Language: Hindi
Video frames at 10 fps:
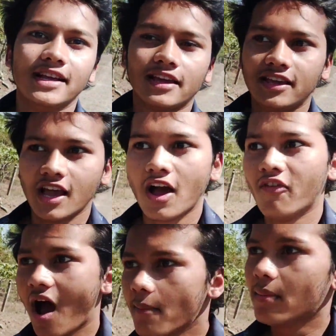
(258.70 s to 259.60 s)
चेक किया
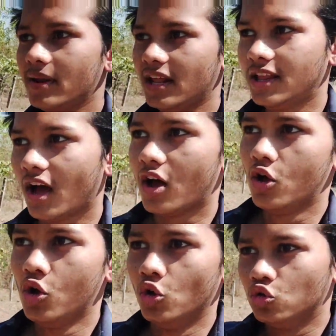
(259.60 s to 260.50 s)
वहाँ पे भी नहीं था
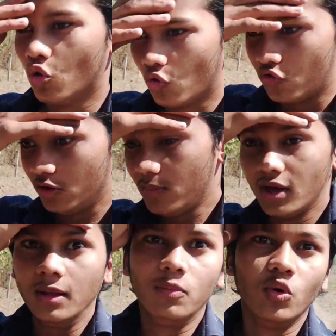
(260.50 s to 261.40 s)
तो फिर
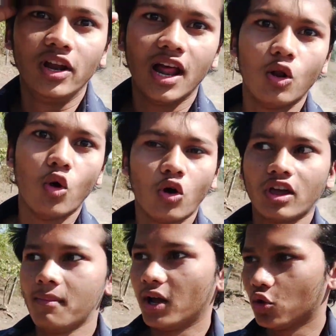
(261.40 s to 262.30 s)
मेरी पूरी लाल हो
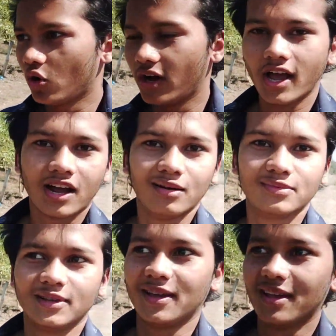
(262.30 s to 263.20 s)
कि मैं तो गया काम
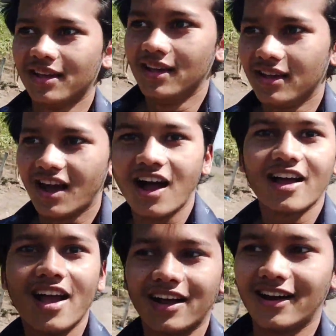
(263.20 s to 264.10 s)
से कहाँ
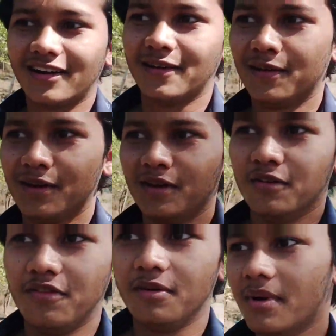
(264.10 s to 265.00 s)
गया कार्ड
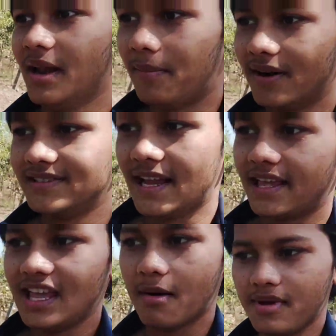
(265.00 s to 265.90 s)
फिर मैंने पर्स चेक किया